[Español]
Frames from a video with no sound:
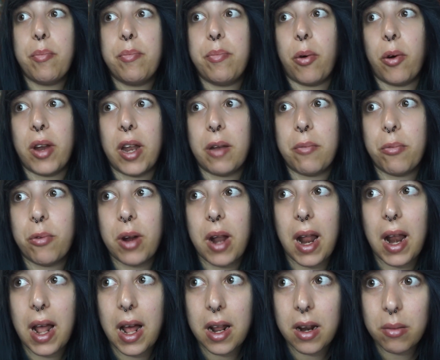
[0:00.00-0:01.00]
ponerme una
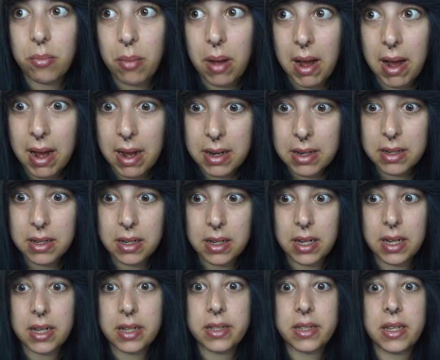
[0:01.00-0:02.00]
alarma
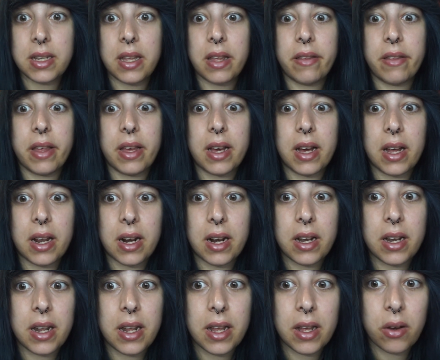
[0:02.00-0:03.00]
antes y
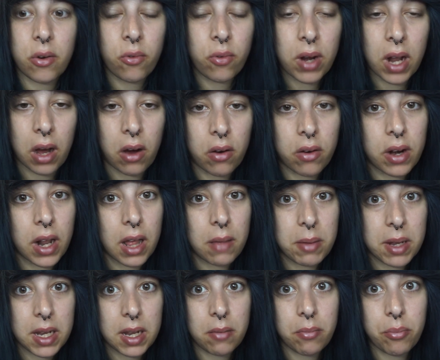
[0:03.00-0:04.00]
dedicarle una hora de
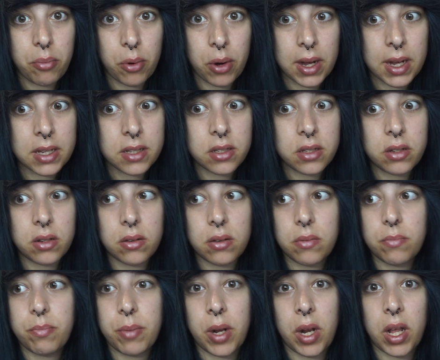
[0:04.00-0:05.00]
mi tiempo a esto,
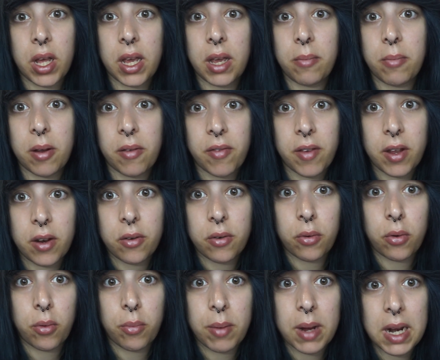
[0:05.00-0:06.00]
pero es que prefiero
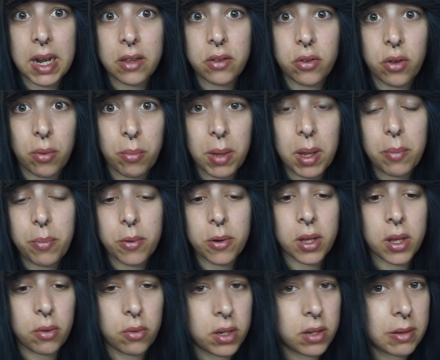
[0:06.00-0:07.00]
ocuparla en dormir
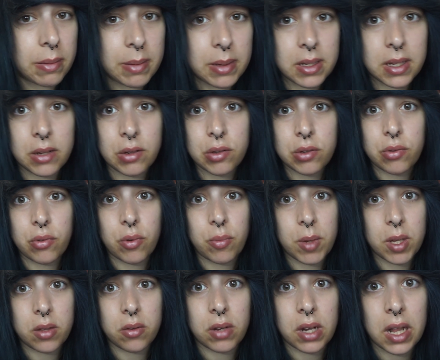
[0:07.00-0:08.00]
porque últimamente no estoy
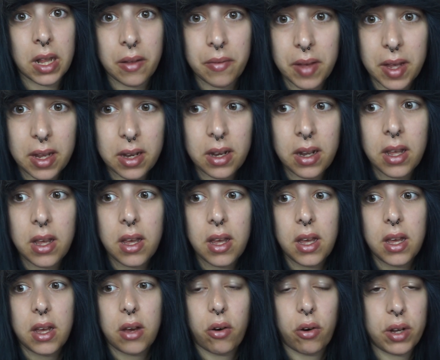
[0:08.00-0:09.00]
durmiendo nada bien,
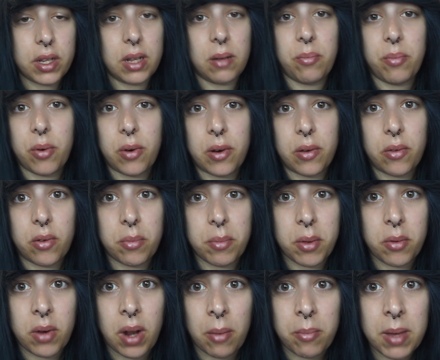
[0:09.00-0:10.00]
hoy tampoco he
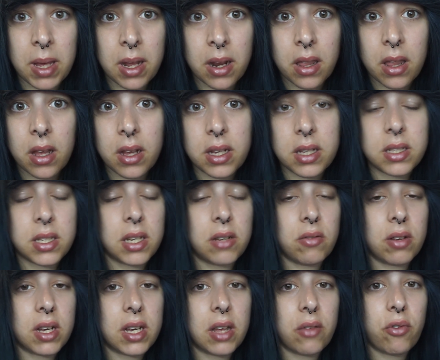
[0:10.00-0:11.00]
dormido una mierda y si
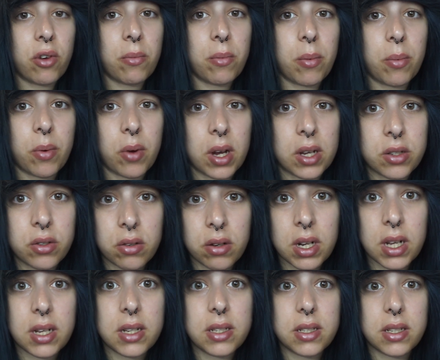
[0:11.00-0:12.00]
no es que duermo pocas
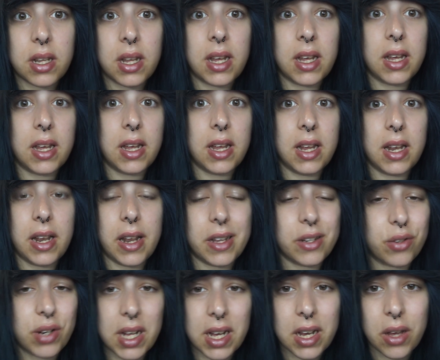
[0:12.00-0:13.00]
horas, eh,
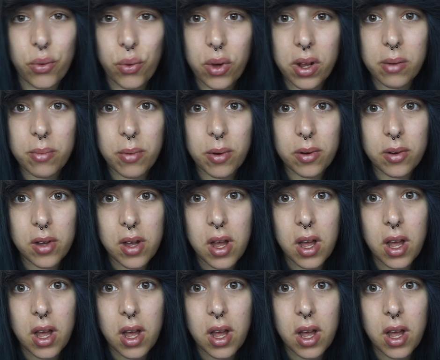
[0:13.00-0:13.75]
las horas que duermo